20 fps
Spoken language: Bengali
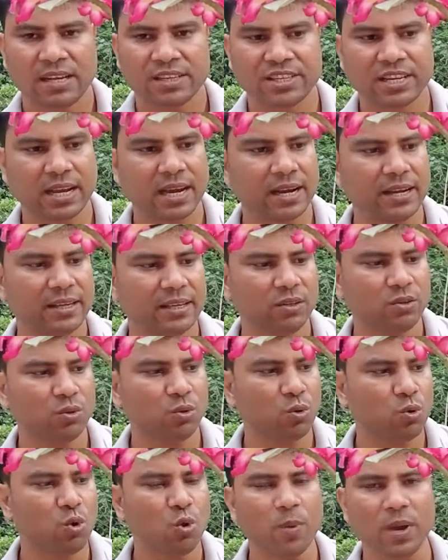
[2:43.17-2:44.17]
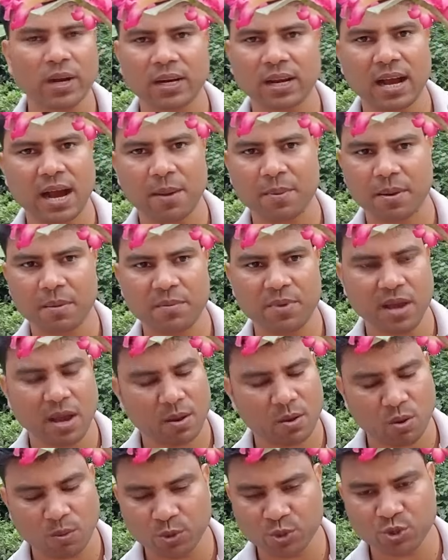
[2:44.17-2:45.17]
সেখানে কিন্তু খুব একটা খাবার আমি
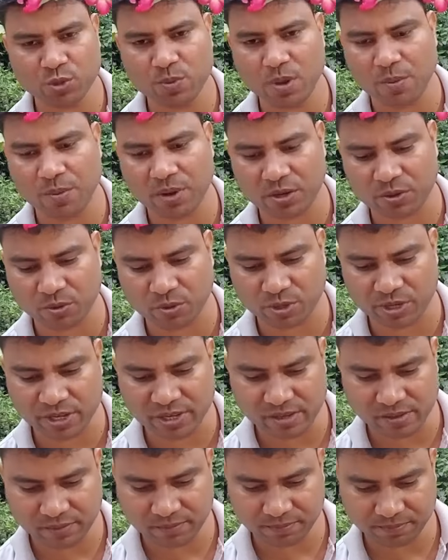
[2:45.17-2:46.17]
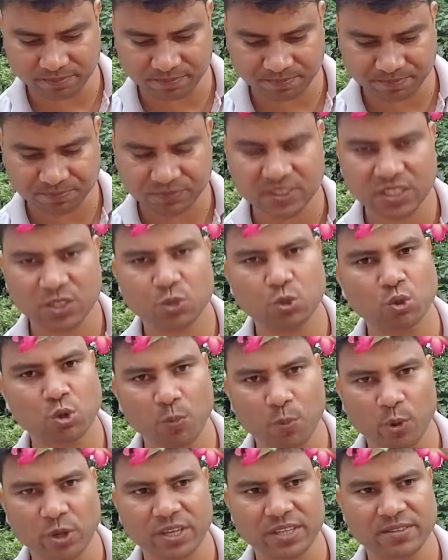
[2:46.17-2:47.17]
অবশ্য ব্যবহার করিনি ছোট
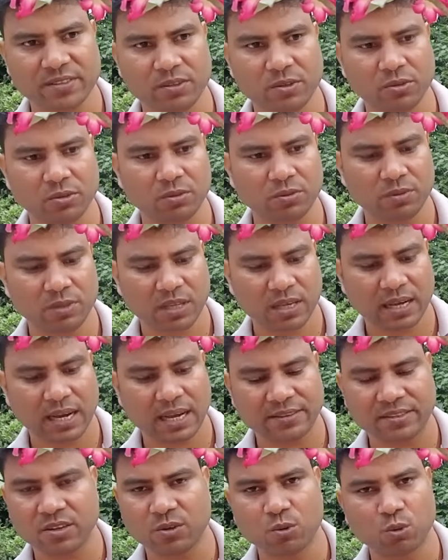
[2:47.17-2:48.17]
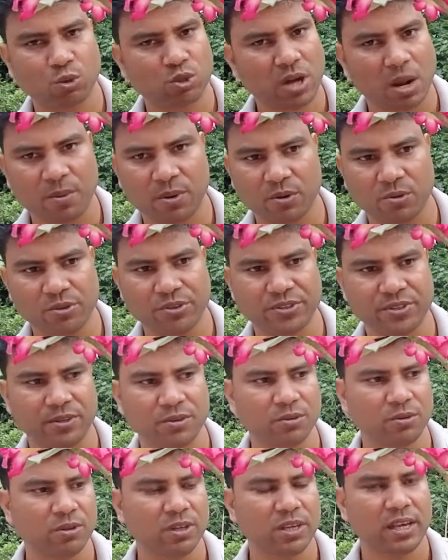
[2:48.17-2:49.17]
পটে ছিল গাছের গ্রো সামান্যই
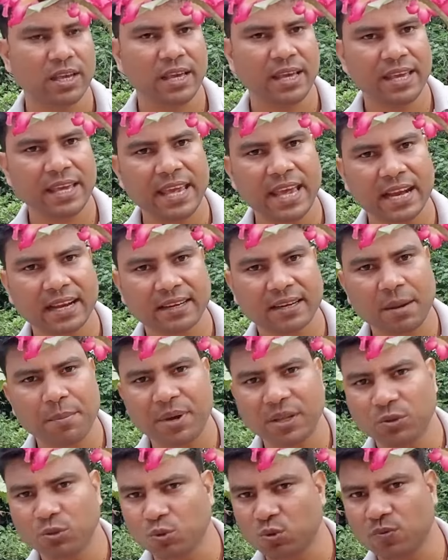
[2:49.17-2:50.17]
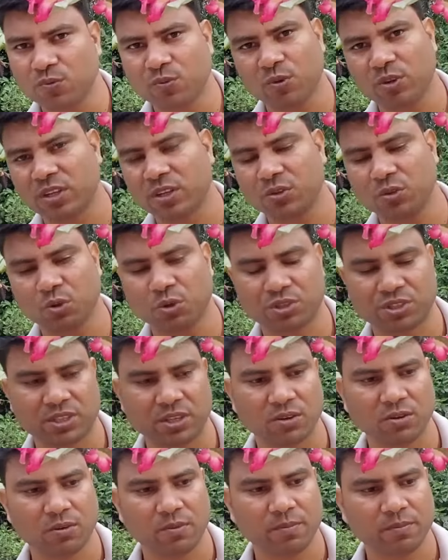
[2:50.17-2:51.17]
ছিল একটা বা দুটো ফুল কিন্তু
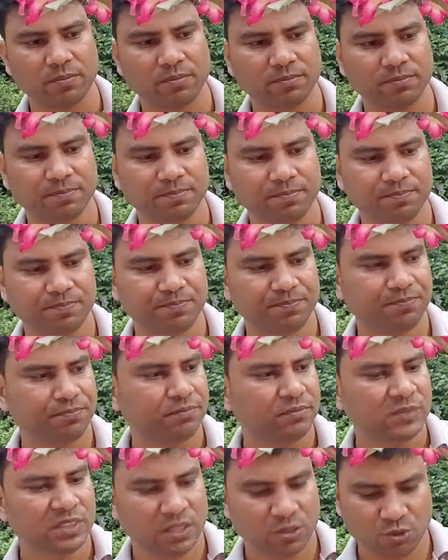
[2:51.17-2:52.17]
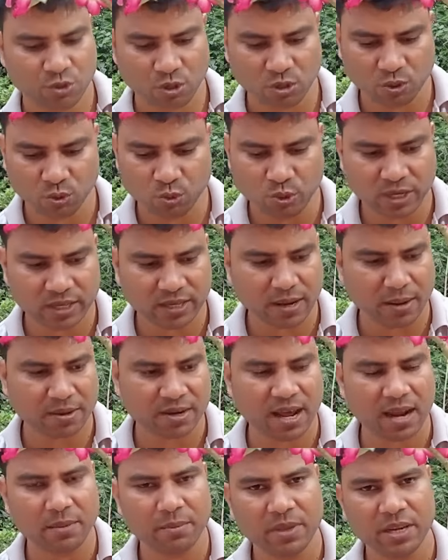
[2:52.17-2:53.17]
হচ্ছিল যখন দু একটা
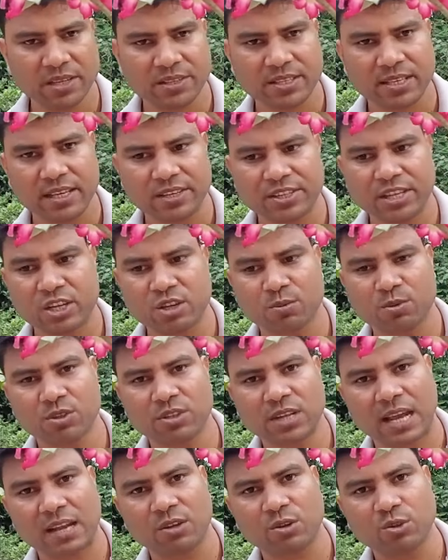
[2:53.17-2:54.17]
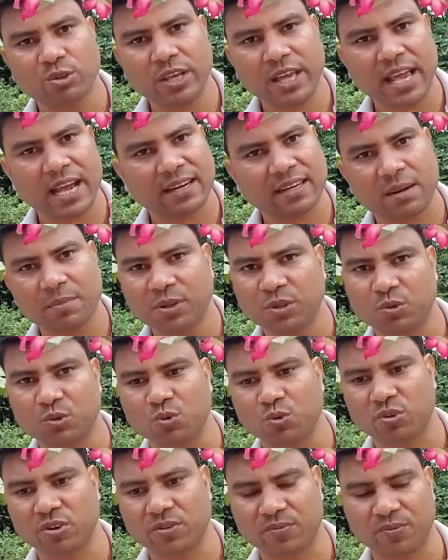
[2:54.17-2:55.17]
ডাল মেলেছে সেই সমস্ত ডালে কিন্তু একটা বা
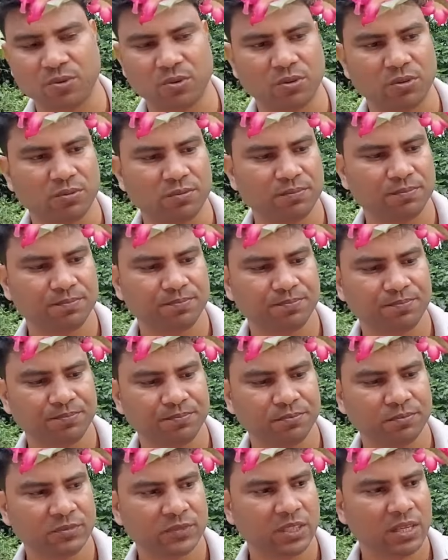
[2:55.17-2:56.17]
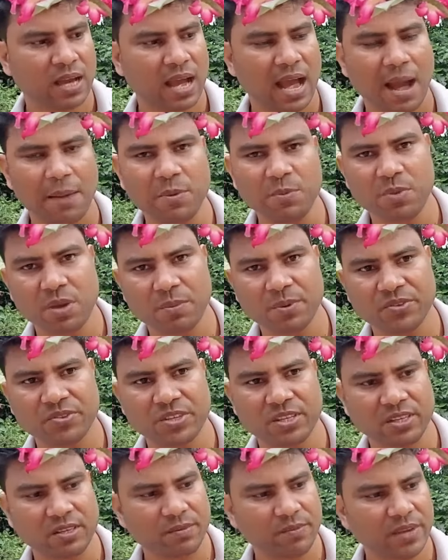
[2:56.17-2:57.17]
দুটো করে ফুল আমি
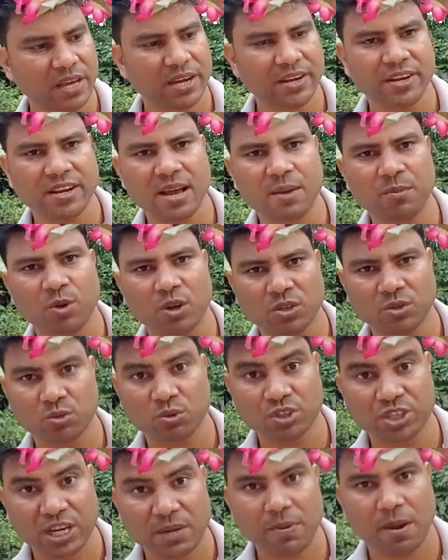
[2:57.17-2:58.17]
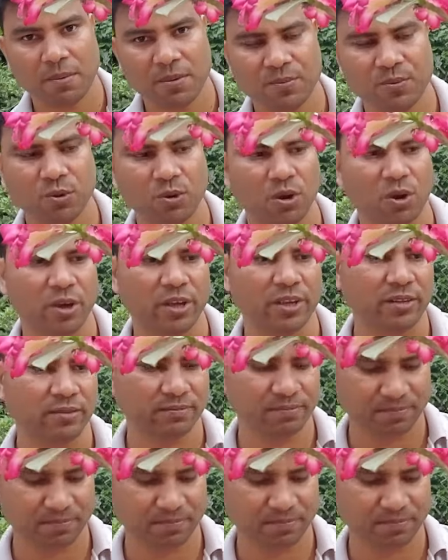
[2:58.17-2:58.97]
ভেবেছি অ্যাডেনিয়াম হয়তো সেইভাবে ফুল হয়